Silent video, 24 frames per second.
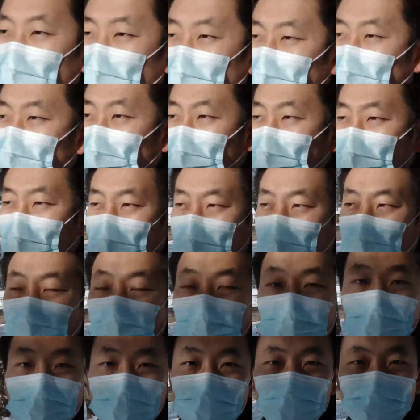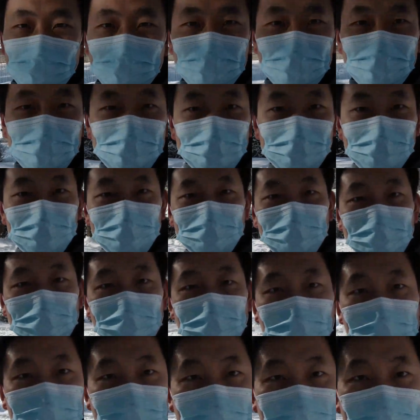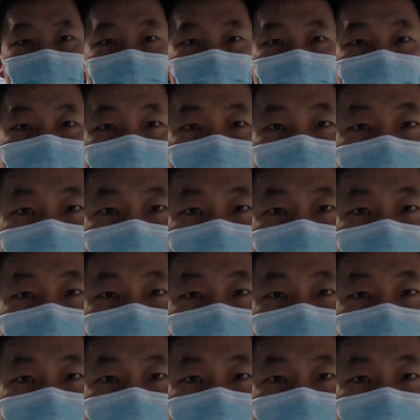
啊，人人都举着大相机，